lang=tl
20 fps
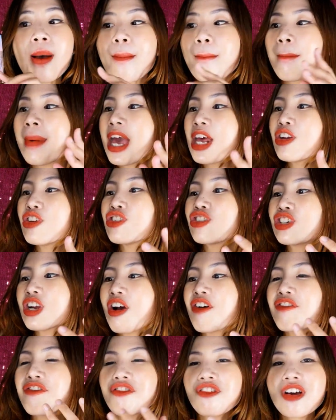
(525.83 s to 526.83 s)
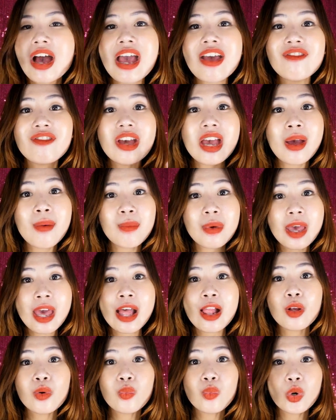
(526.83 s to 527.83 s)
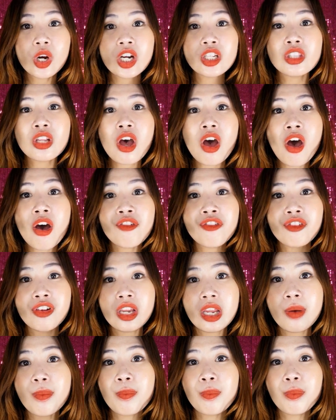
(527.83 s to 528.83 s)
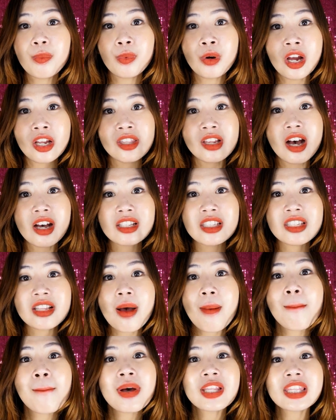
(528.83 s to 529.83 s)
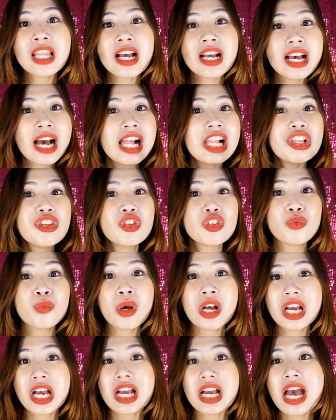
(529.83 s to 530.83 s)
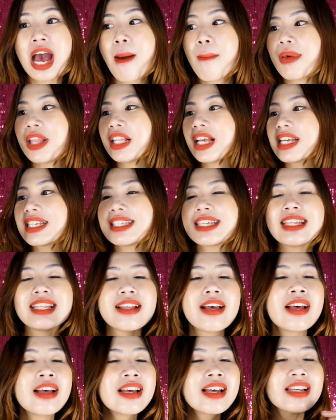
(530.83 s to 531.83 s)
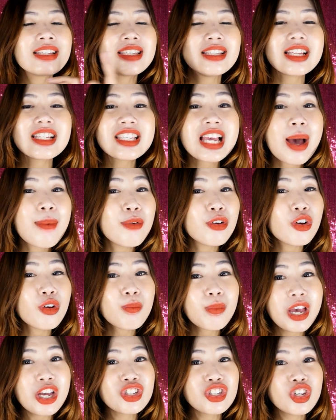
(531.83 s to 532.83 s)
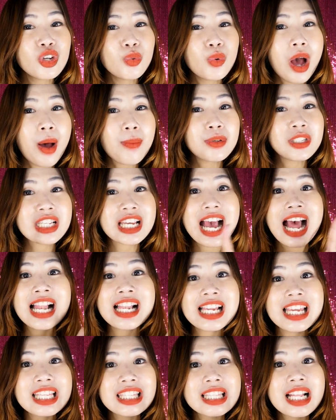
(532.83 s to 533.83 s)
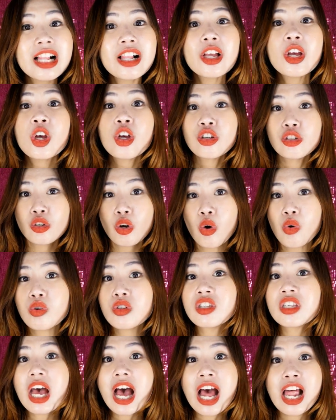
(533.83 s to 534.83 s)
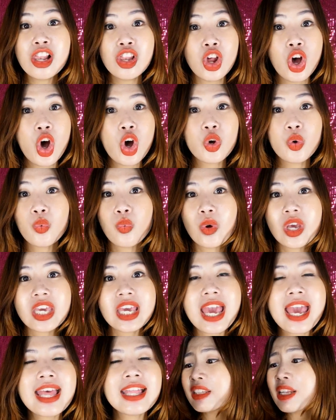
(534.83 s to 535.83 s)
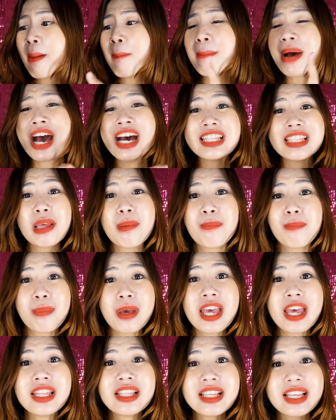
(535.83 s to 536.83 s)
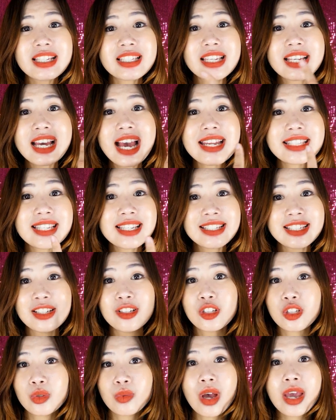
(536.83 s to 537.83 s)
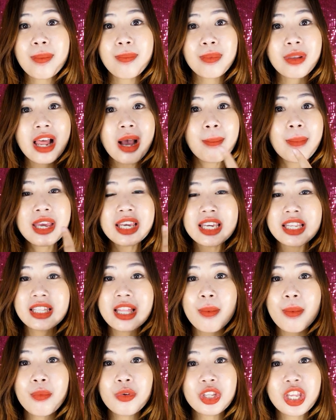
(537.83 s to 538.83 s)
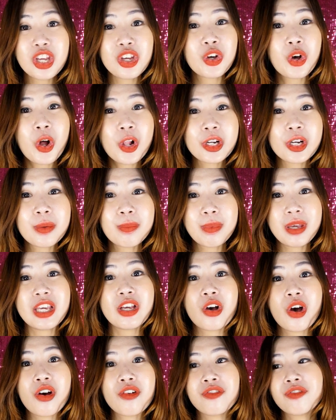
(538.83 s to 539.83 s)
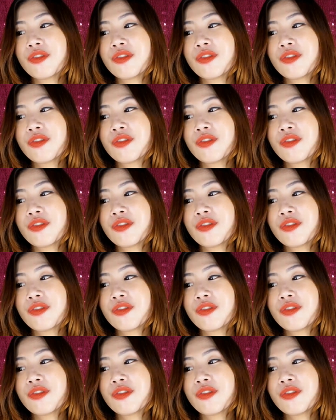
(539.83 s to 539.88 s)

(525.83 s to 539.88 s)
meron siyang 5ml worth of lip products na matagal nyo magagamit kasi sinasabi ko, Beshi Wapsi, a little goes a long way. And napakatipid kasi kahit isang swipe lang, may kita mo na yung color payoff.